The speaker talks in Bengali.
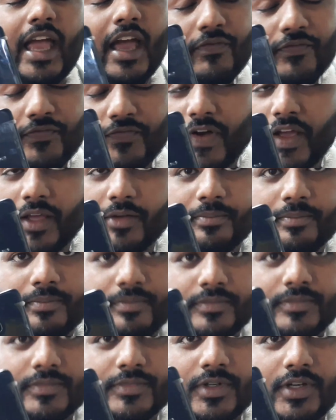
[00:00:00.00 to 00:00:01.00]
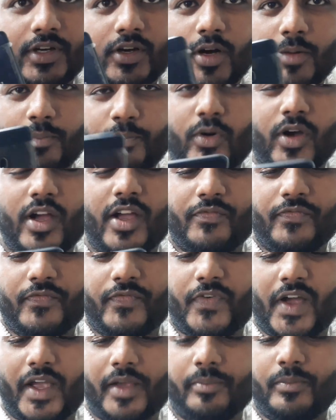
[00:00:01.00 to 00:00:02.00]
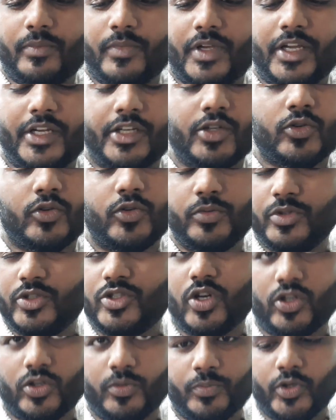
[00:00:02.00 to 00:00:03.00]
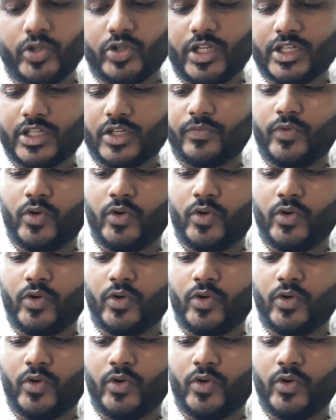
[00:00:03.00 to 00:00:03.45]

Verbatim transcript: এফ ফাইভ অপ্পো এফ ফাইভ এটা খুবই জনপ্রিয়তা একটা